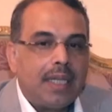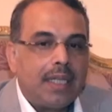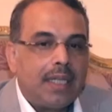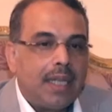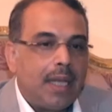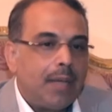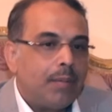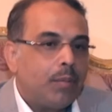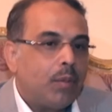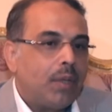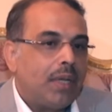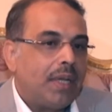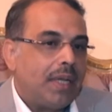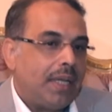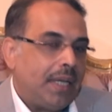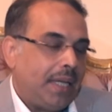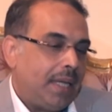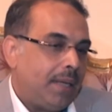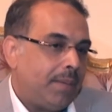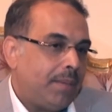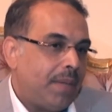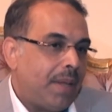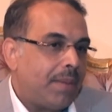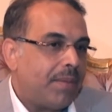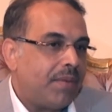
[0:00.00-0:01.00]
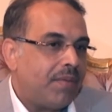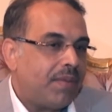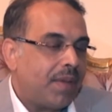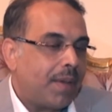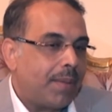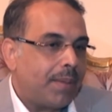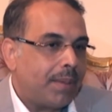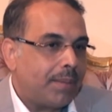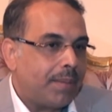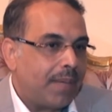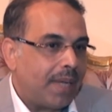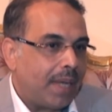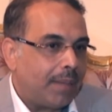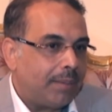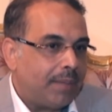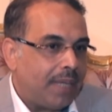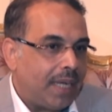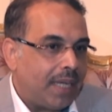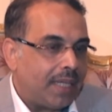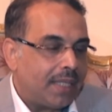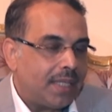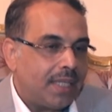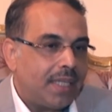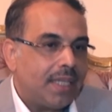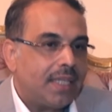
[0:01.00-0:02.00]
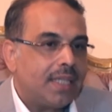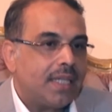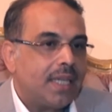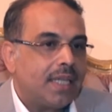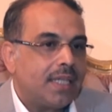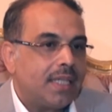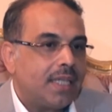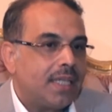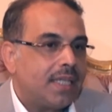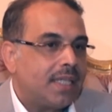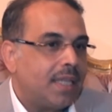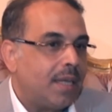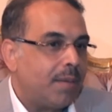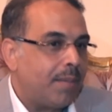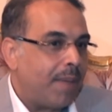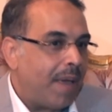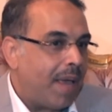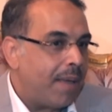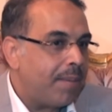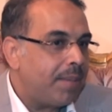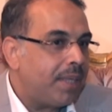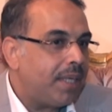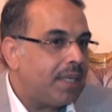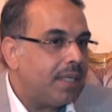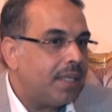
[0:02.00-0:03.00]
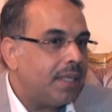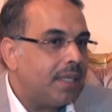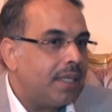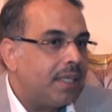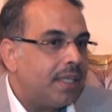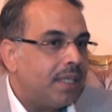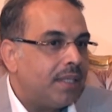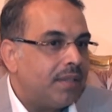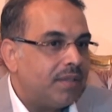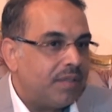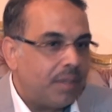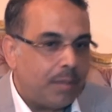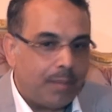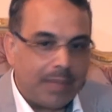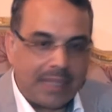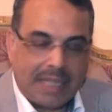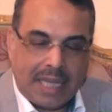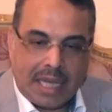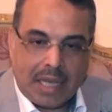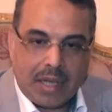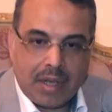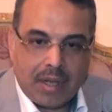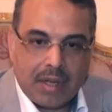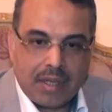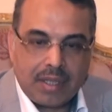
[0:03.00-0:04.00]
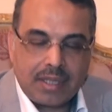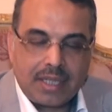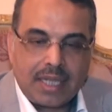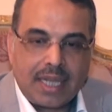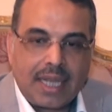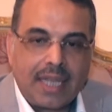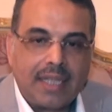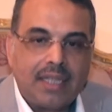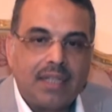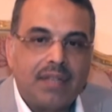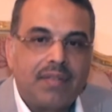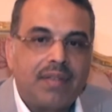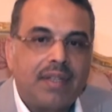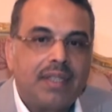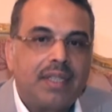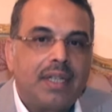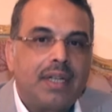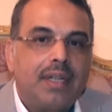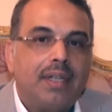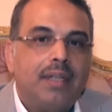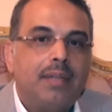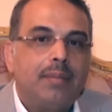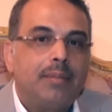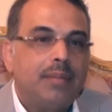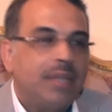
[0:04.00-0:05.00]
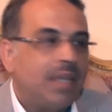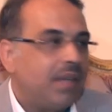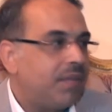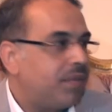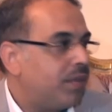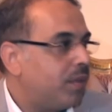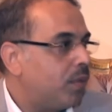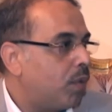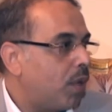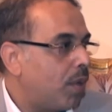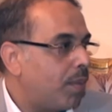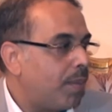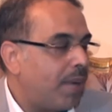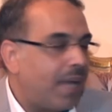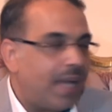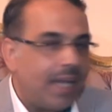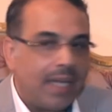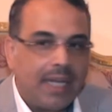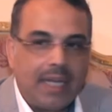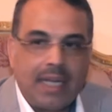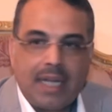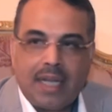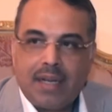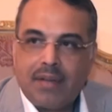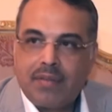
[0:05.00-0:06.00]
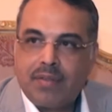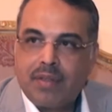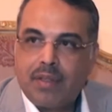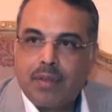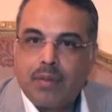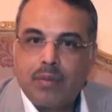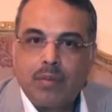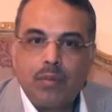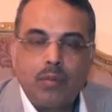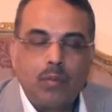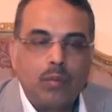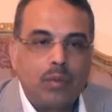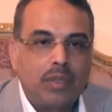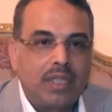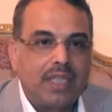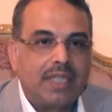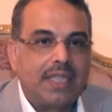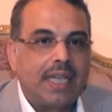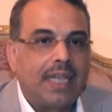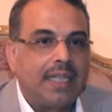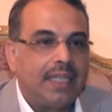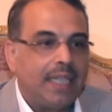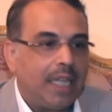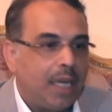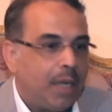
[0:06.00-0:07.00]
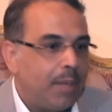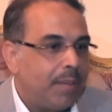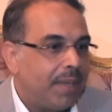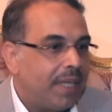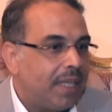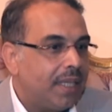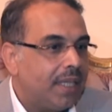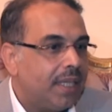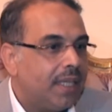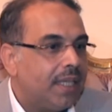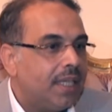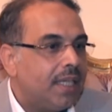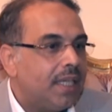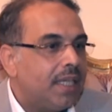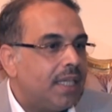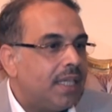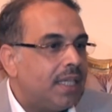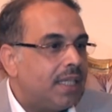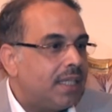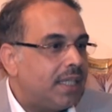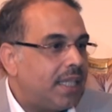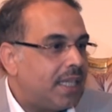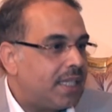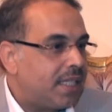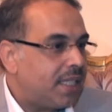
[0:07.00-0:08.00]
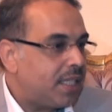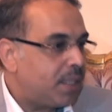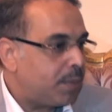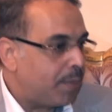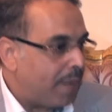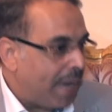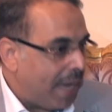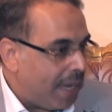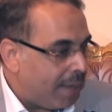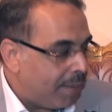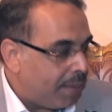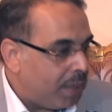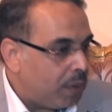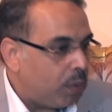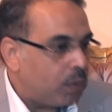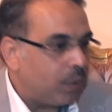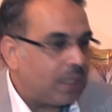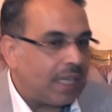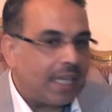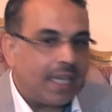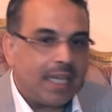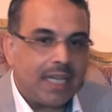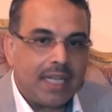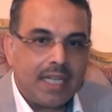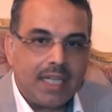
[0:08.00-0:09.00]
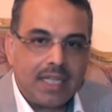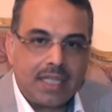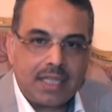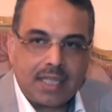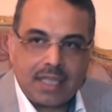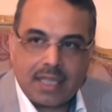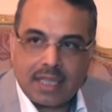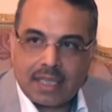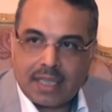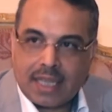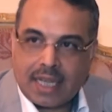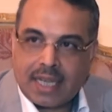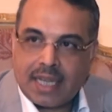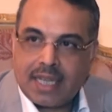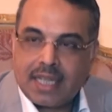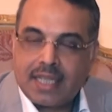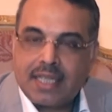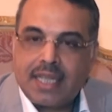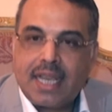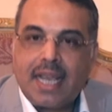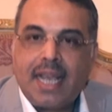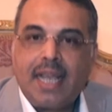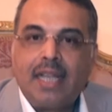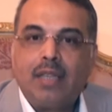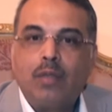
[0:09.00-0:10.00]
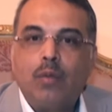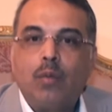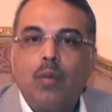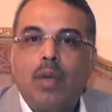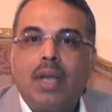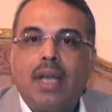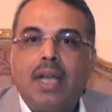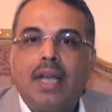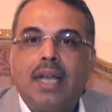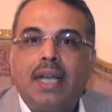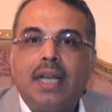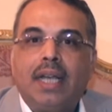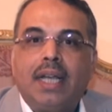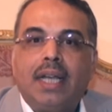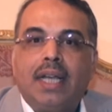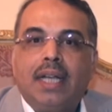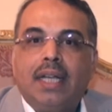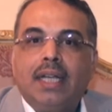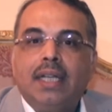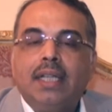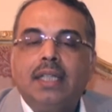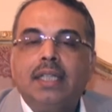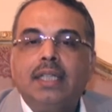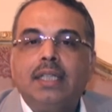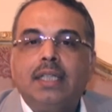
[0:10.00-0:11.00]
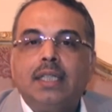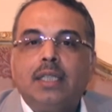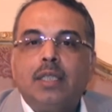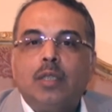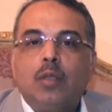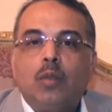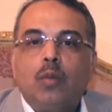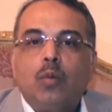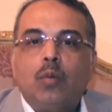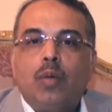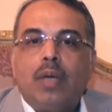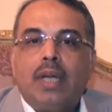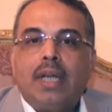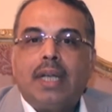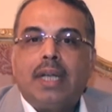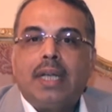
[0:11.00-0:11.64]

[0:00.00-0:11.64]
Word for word: نعم احنا بنعمل في جامعه الملك عبد العزيز اسسنا المعامل في البدايه خالص اخذنا فتره 2004 الى 2009 تقريبا تاسيس معامل وتجهيز تجهيزات و و